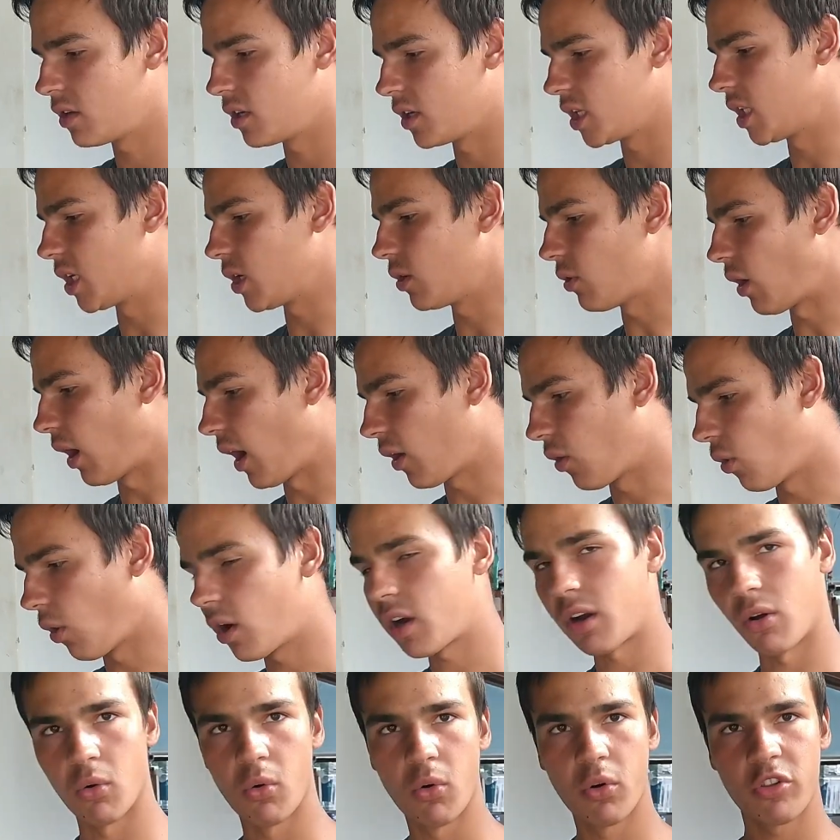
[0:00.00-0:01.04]
Então
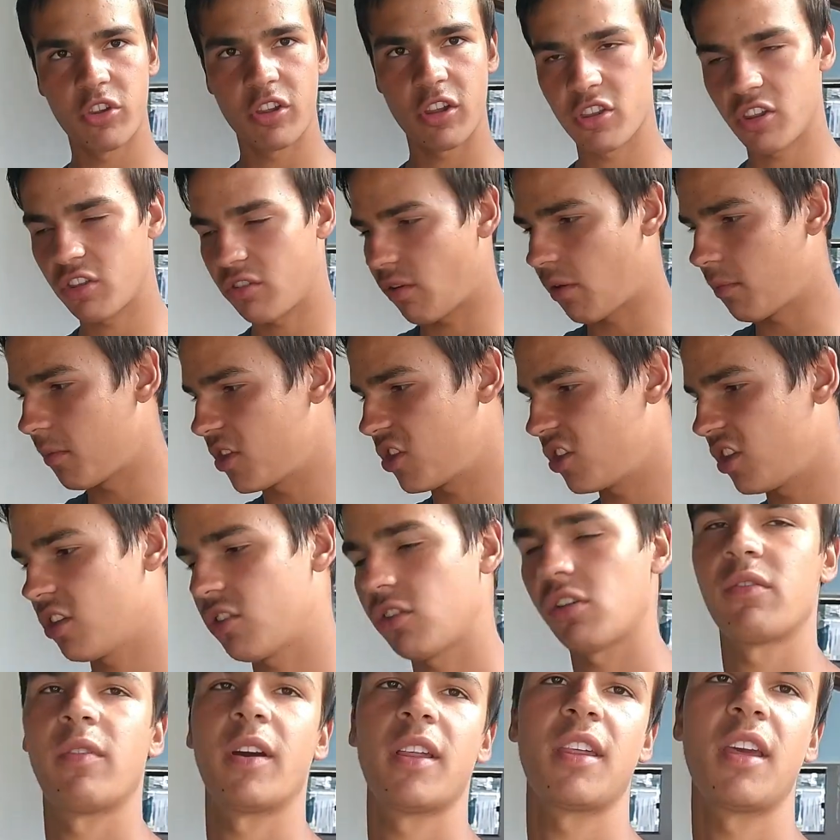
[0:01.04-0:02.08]
agora, hoje a gente vai mexer,
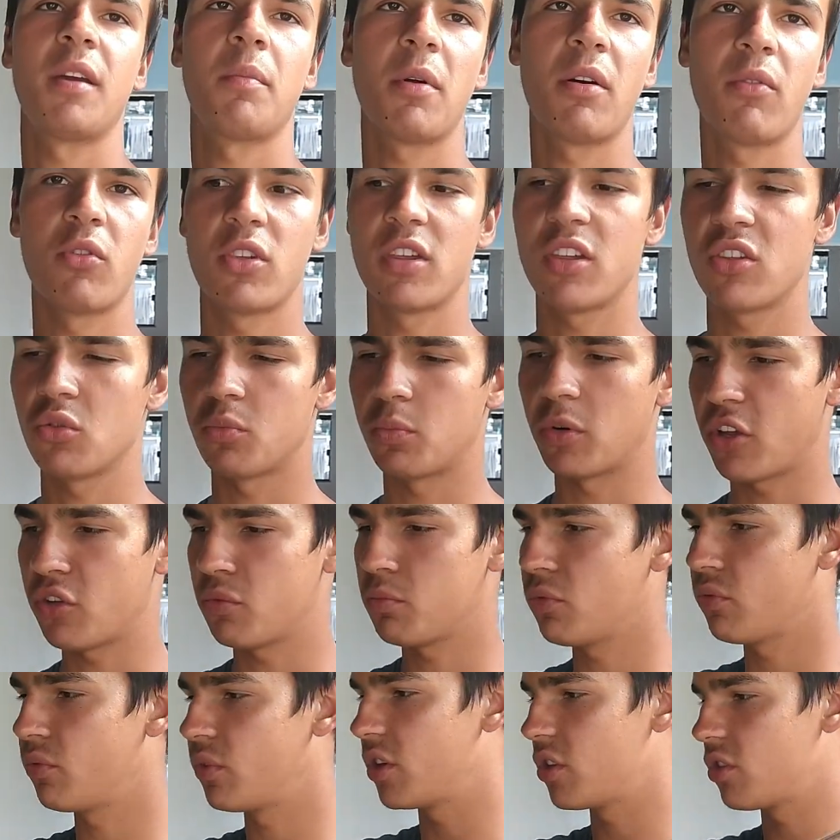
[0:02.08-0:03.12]
só que vai sair pra vocês no
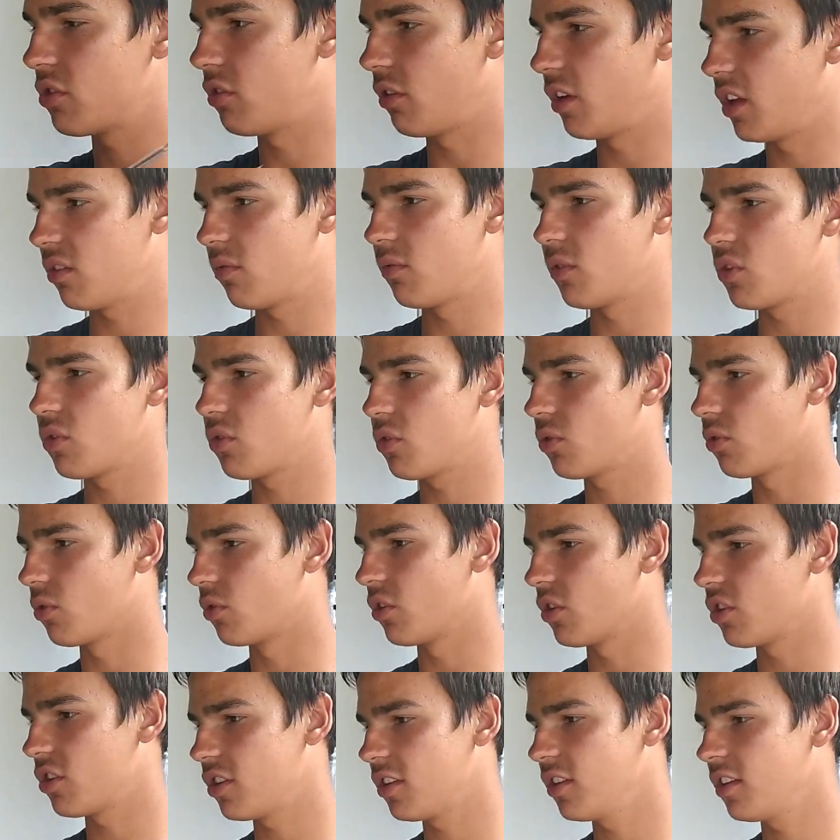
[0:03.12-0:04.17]
próximo vídeo. Então esse vídeo de
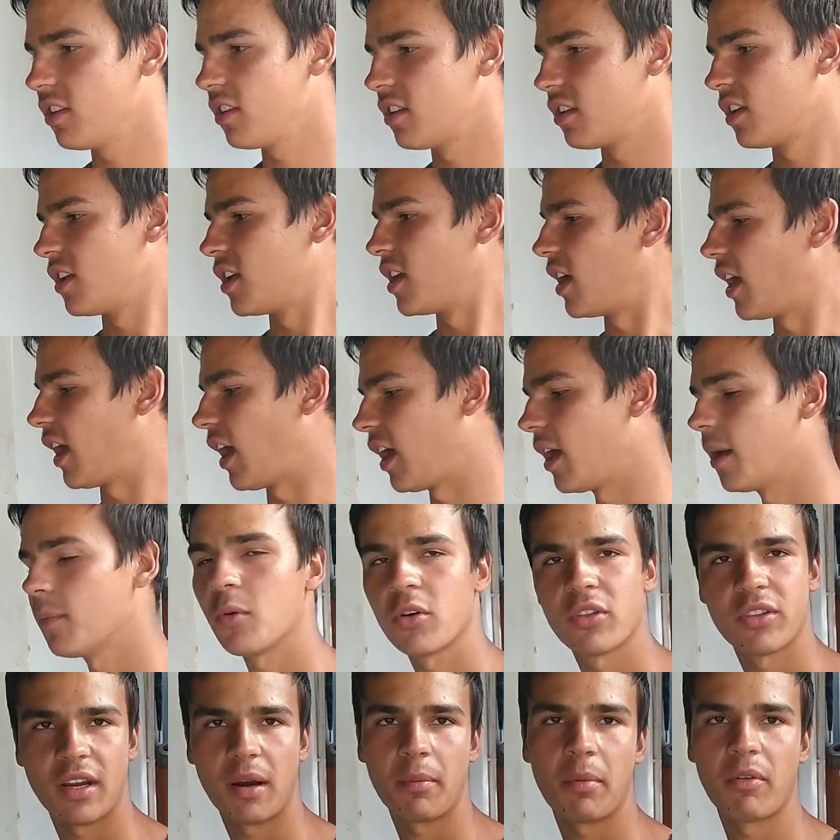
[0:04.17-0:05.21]
hoje é
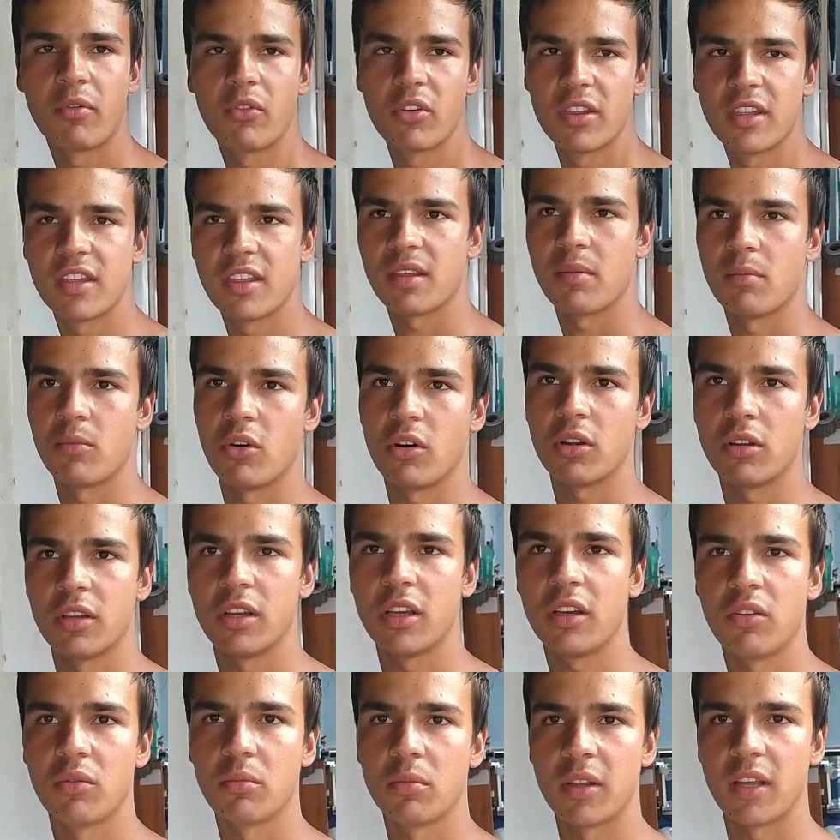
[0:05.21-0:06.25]
mostrar pra vocês a moto
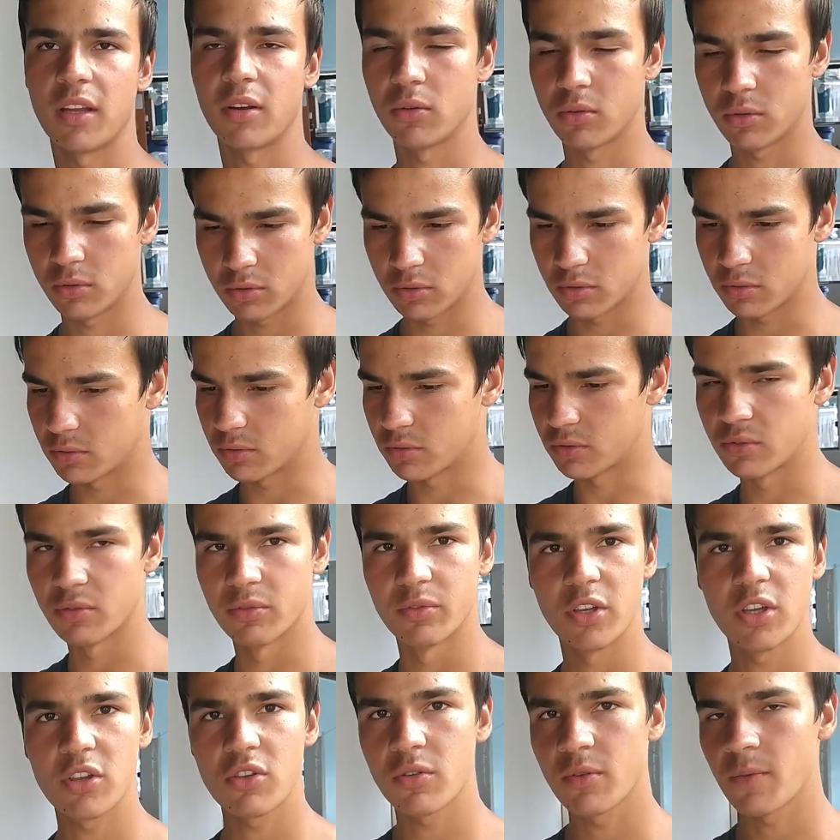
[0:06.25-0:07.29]
aí, como tá no, no
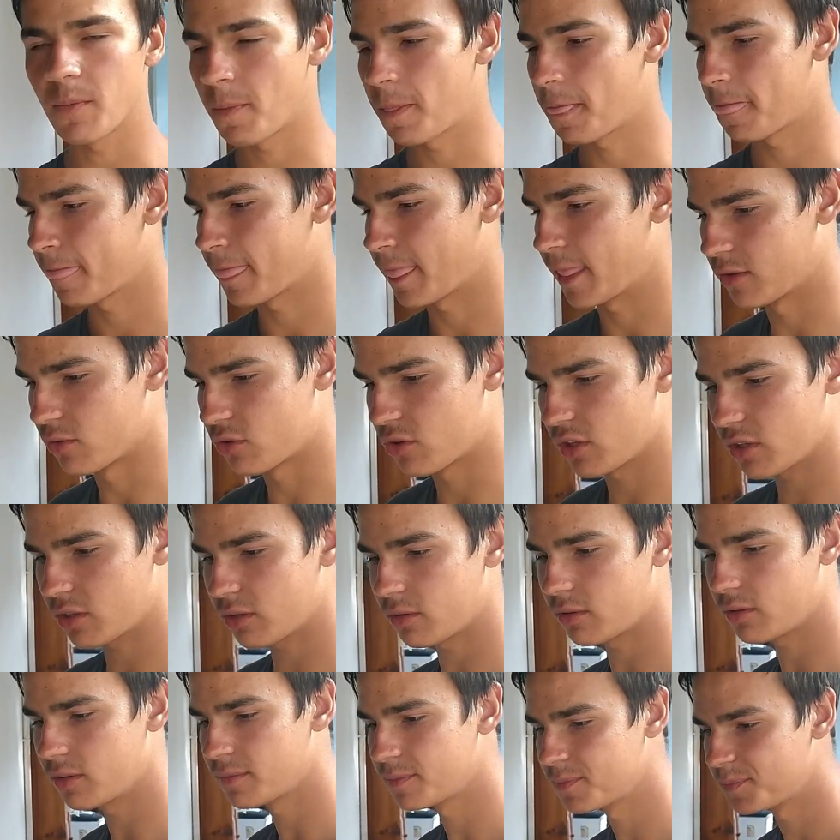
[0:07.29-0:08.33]
vídeo, no
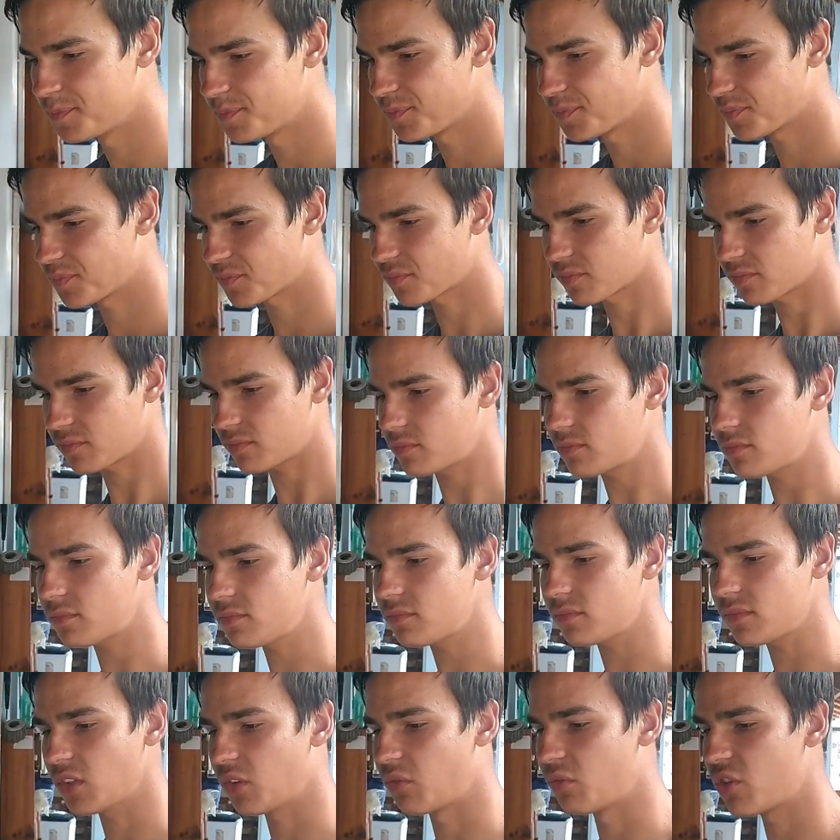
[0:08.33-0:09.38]
título.
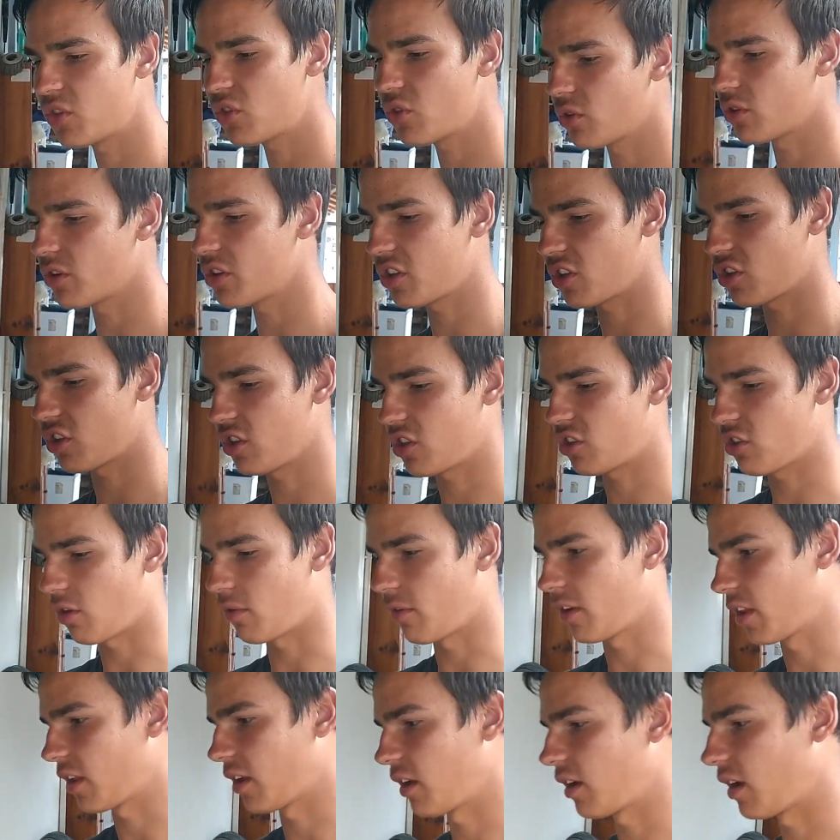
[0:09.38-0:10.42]
No vídeo de hoje a gente só
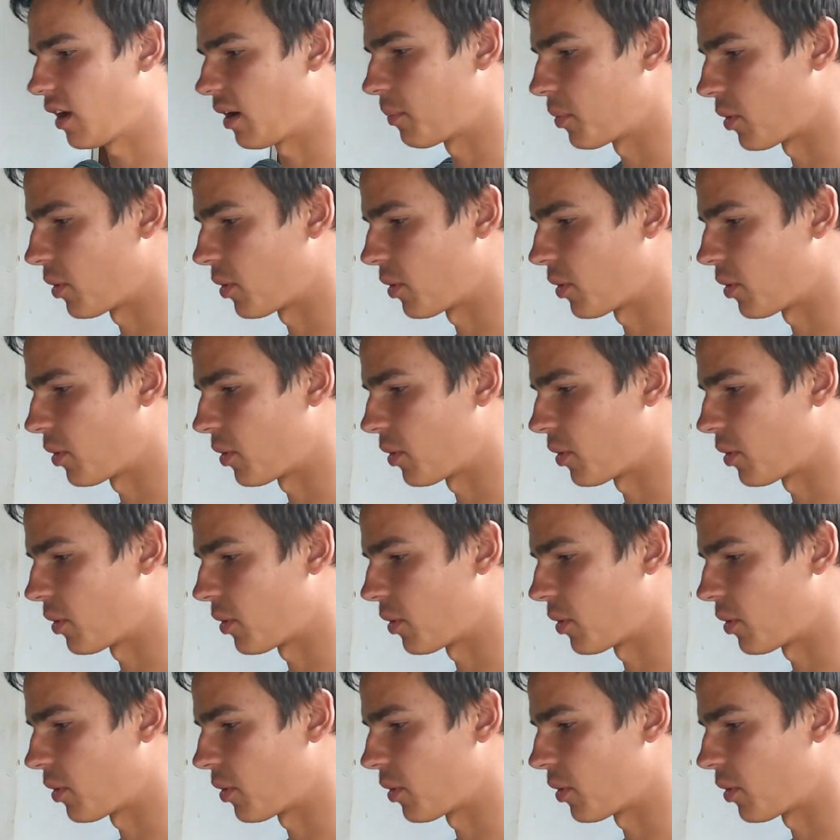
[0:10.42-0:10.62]
vai, a